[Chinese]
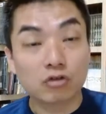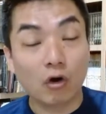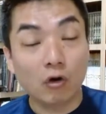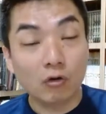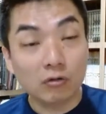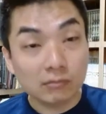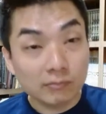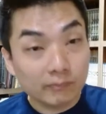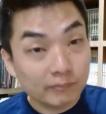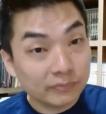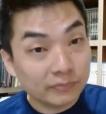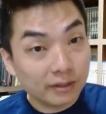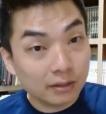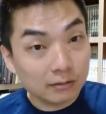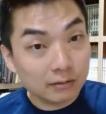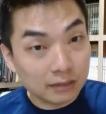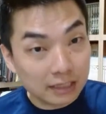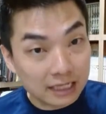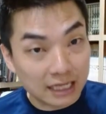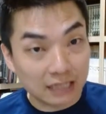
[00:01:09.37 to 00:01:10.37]
从
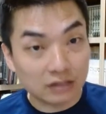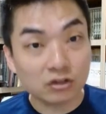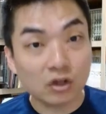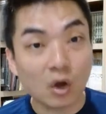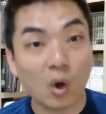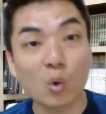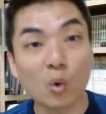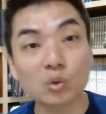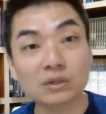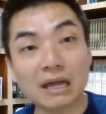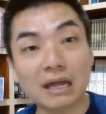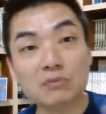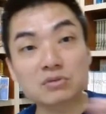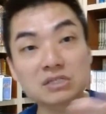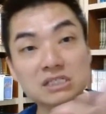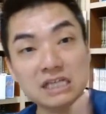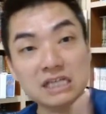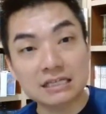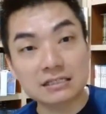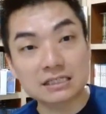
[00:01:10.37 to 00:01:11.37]
年头
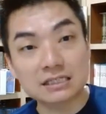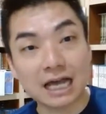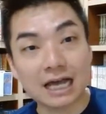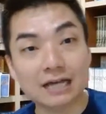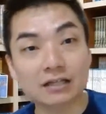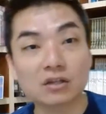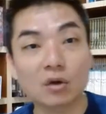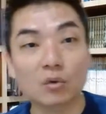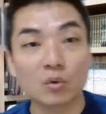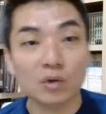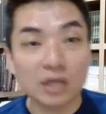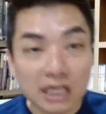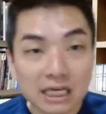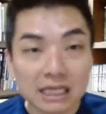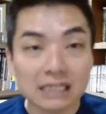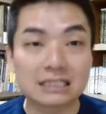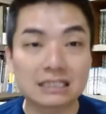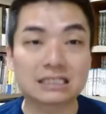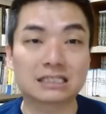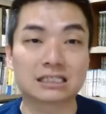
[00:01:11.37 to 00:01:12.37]
到现在都
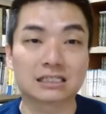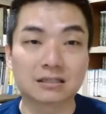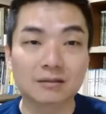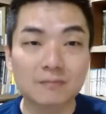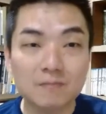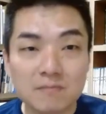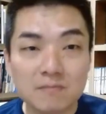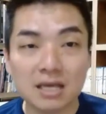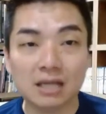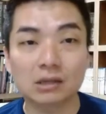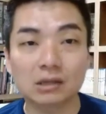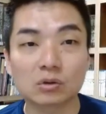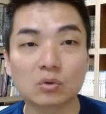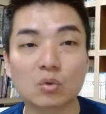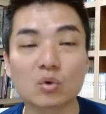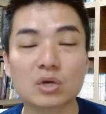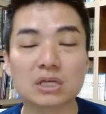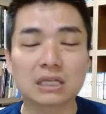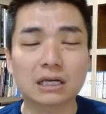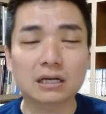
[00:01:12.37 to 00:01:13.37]
一直面
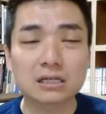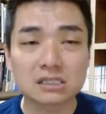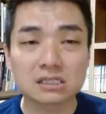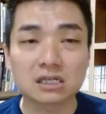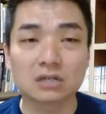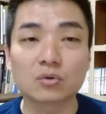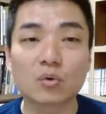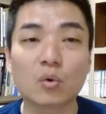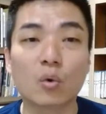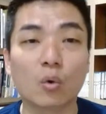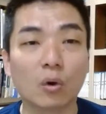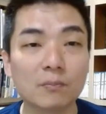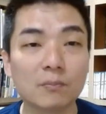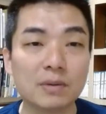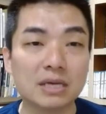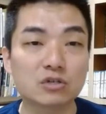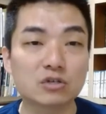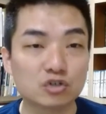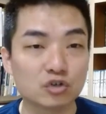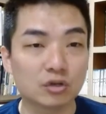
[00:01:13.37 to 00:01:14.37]
对这个生活
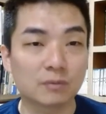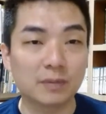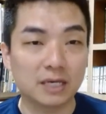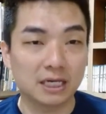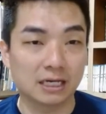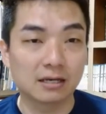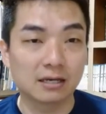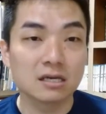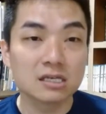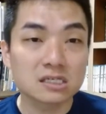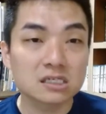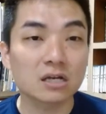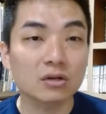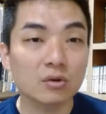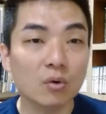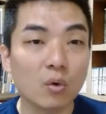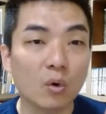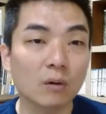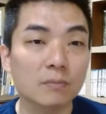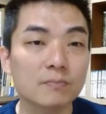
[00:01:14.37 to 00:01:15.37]
必需品、
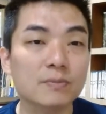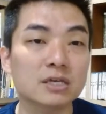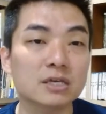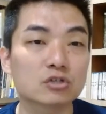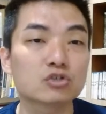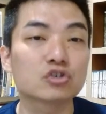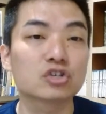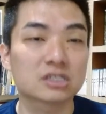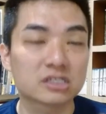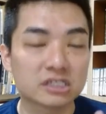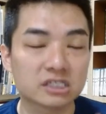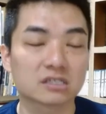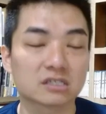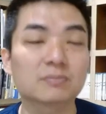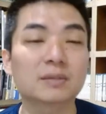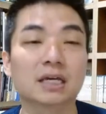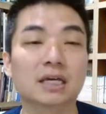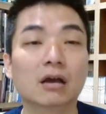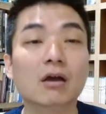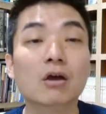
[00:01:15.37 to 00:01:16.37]
生活必需
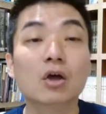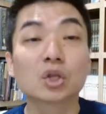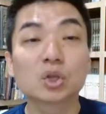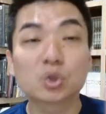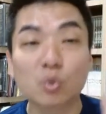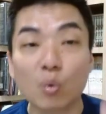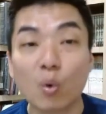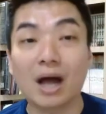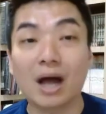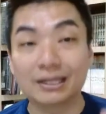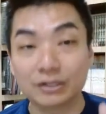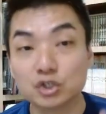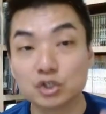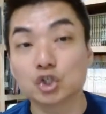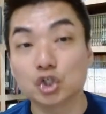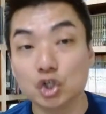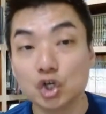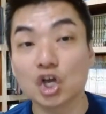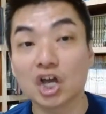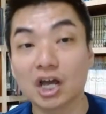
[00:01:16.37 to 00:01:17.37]
食品
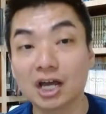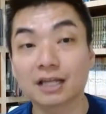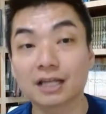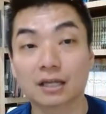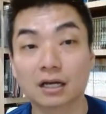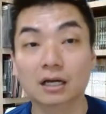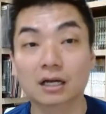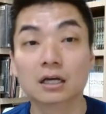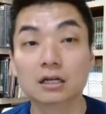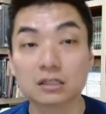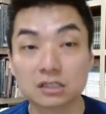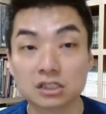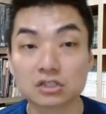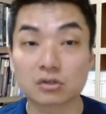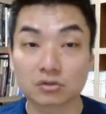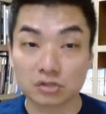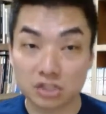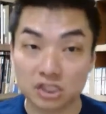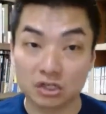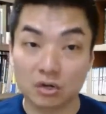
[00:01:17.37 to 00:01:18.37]
短缺的
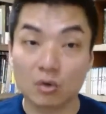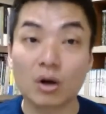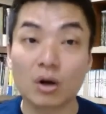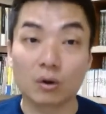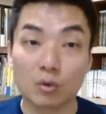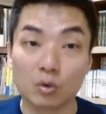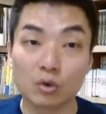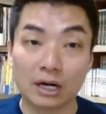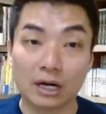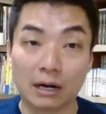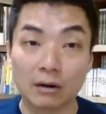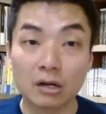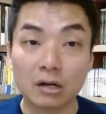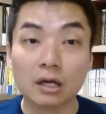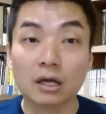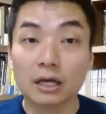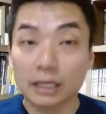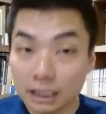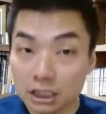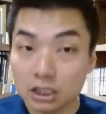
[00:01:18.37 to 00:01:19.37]
这种情况困扰。
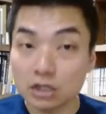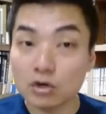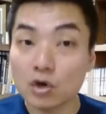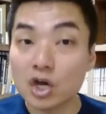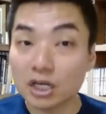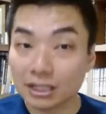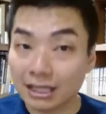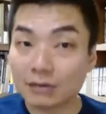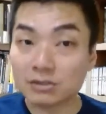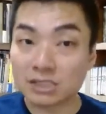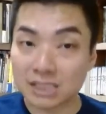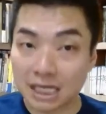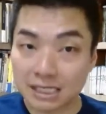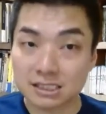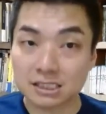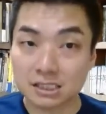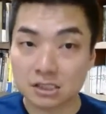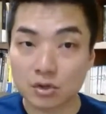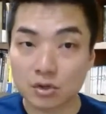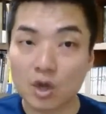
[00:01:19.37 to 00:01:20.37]
一月到
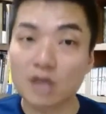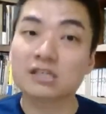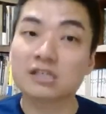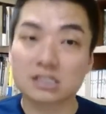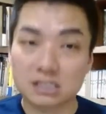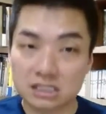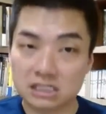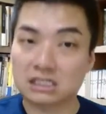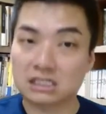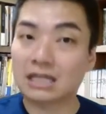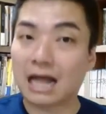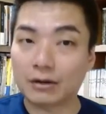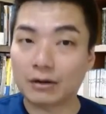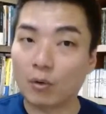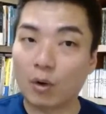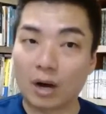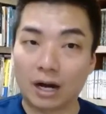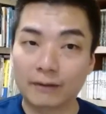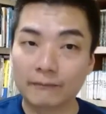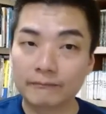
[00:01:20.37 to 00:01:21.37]
三四月是鸡
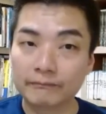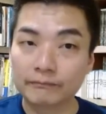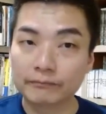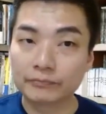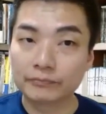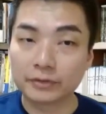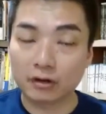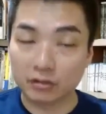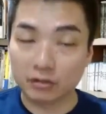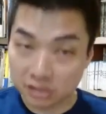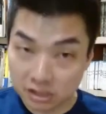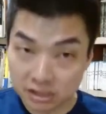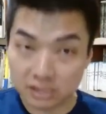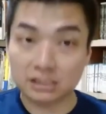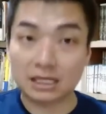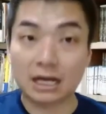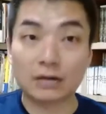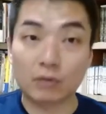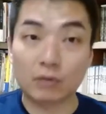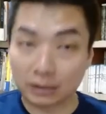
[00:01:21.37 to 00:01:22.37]
蛋荒，哦，是
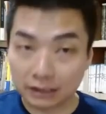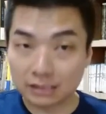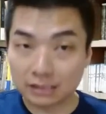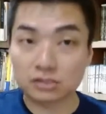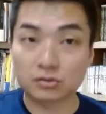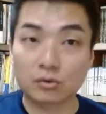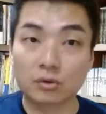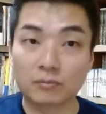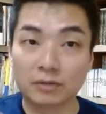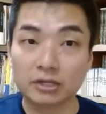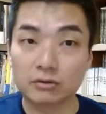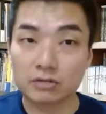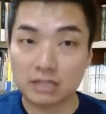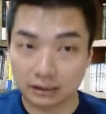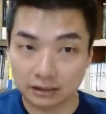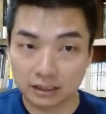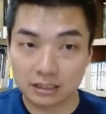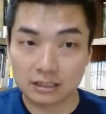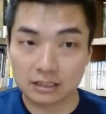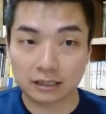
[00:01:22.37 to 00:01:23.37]
鸡蛋荒，但是我们有
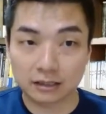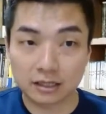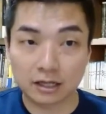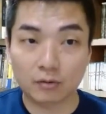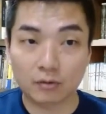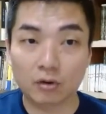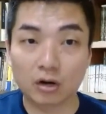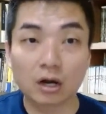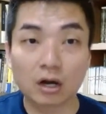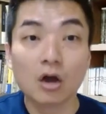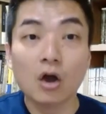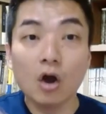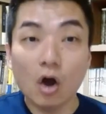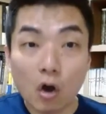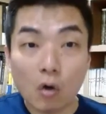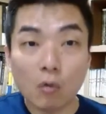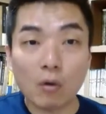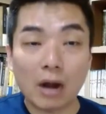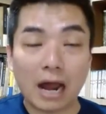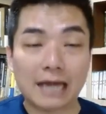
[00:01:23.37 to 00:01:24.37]
讲题讲解过了。
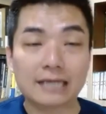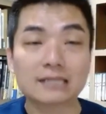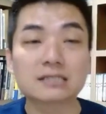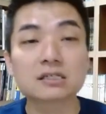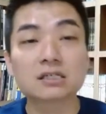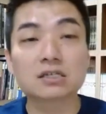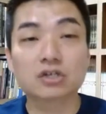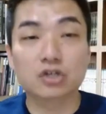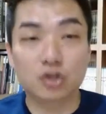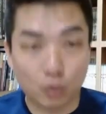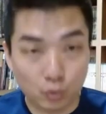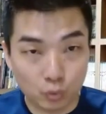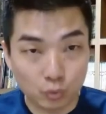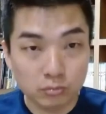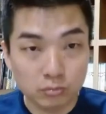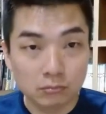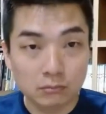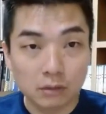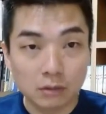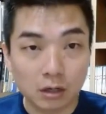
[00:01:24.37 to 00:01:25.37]
后来是
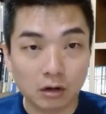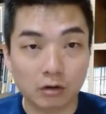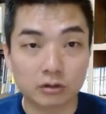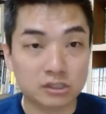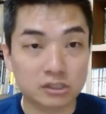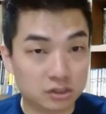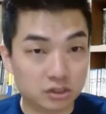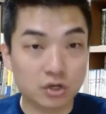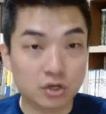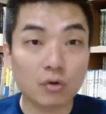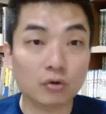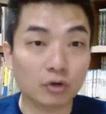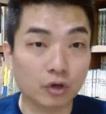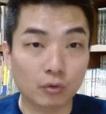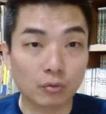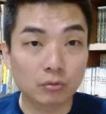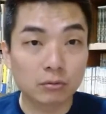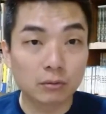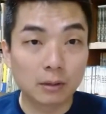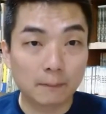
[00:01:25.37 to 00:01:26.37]
油，哦，食用
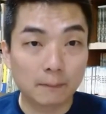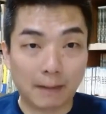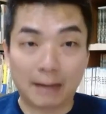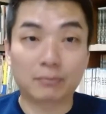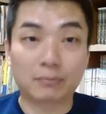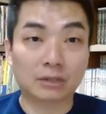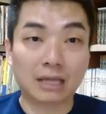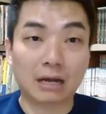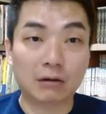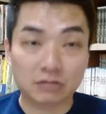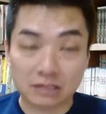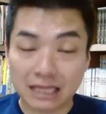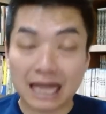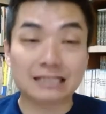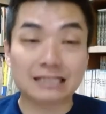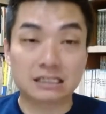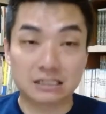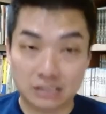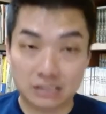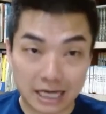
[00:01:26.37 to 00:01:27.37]
油买不到，
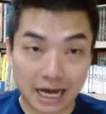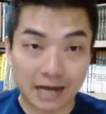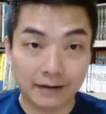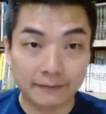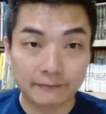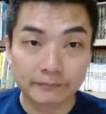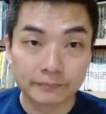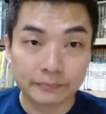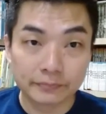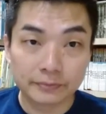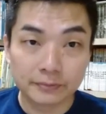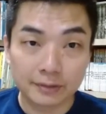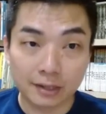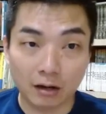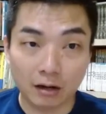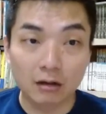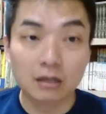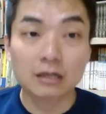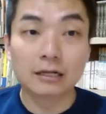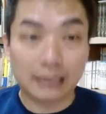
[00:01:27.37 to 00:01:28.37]
大起价，
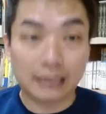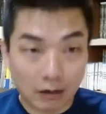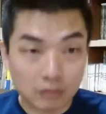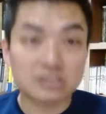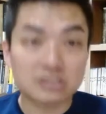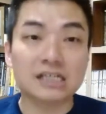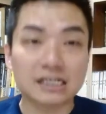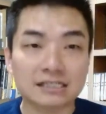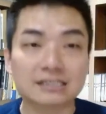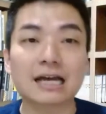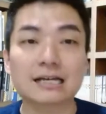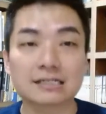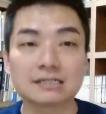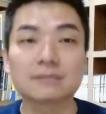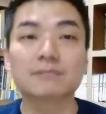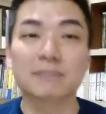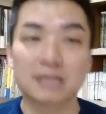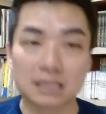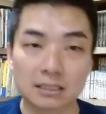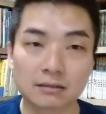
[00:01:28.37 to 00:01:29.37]
哦，然后现在
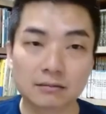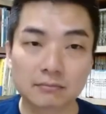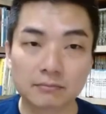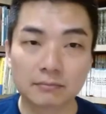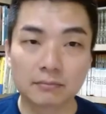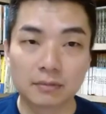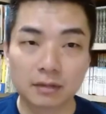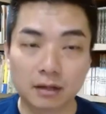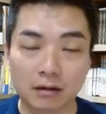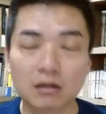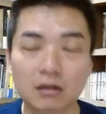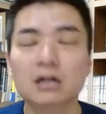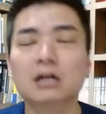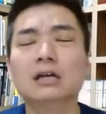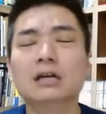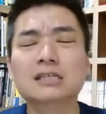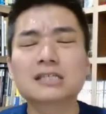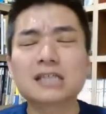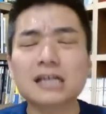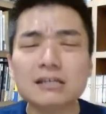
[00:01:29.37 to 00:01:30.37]
是米。
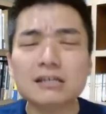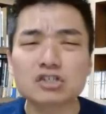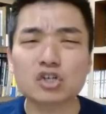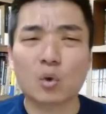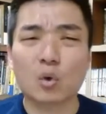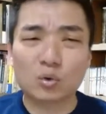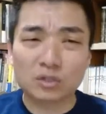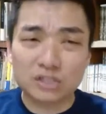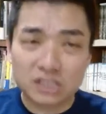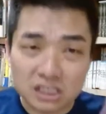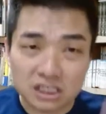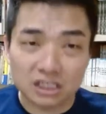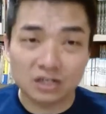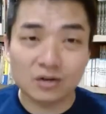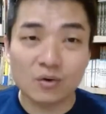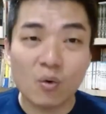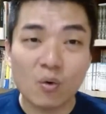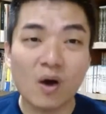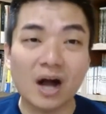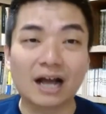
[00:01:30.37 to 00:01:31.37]
这种
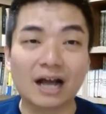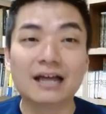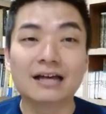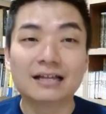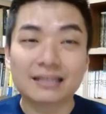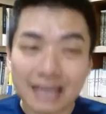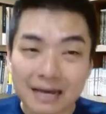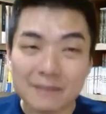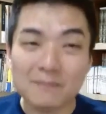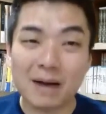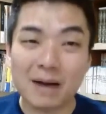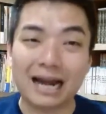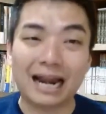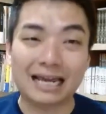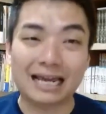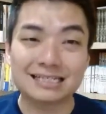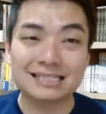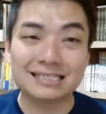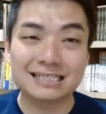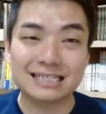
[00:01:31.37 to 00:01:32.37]
情况在
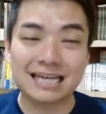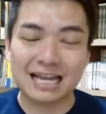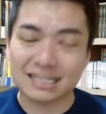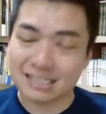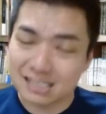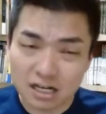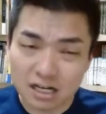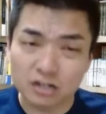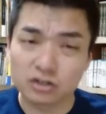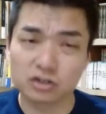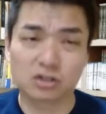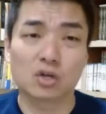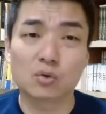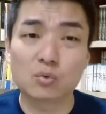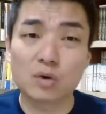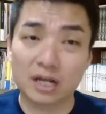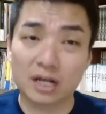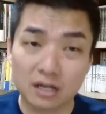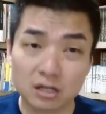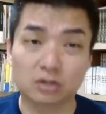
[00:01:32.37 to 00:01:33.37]
马来西亚是很
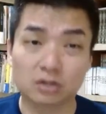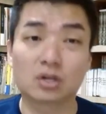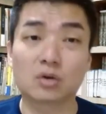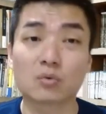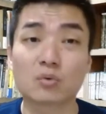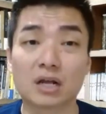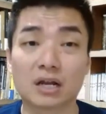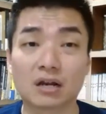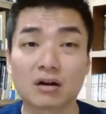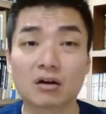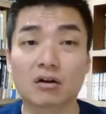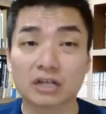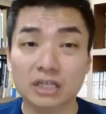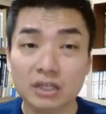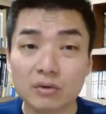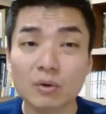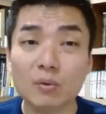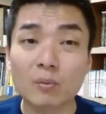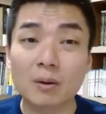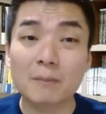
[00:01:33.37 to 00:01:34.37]
丢脸、很丢脸的哈，
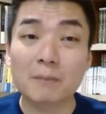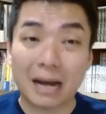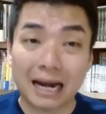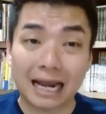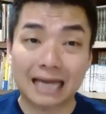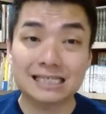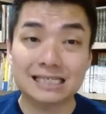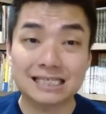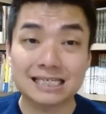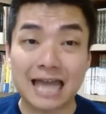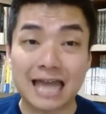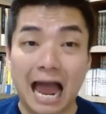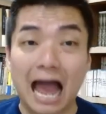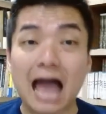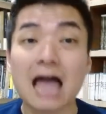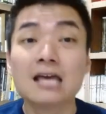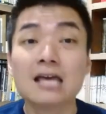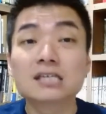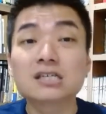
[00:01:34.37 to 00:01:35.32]
因为我们马来西亚